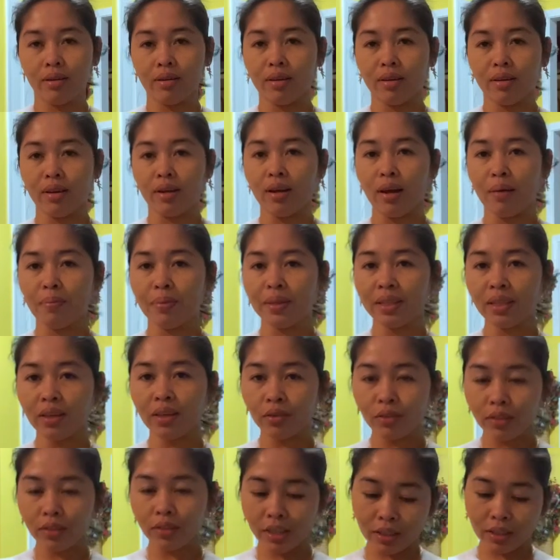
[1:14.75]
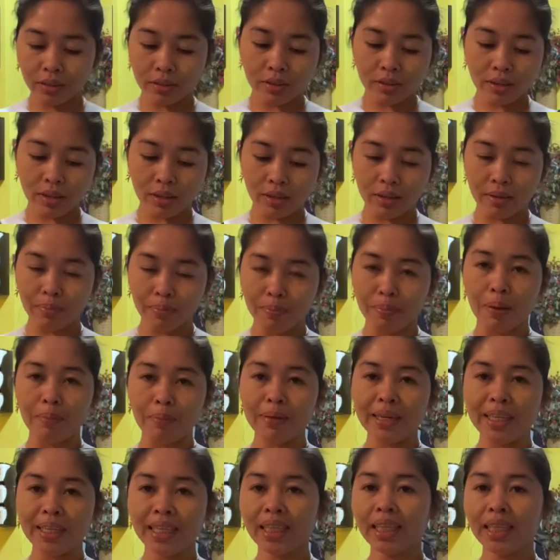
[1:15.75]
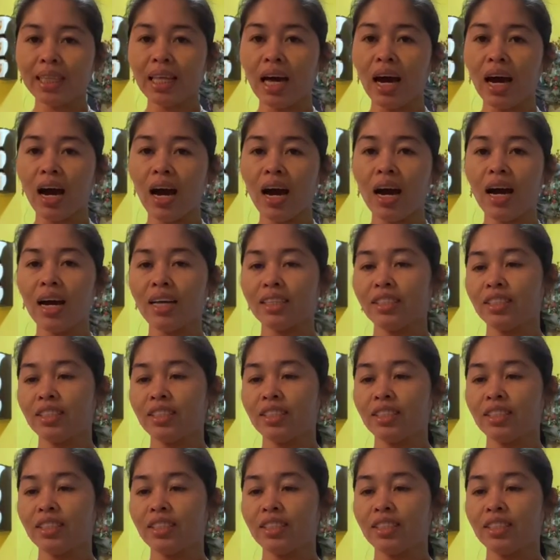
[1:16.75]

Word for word: Gagamit ako dito ng paminta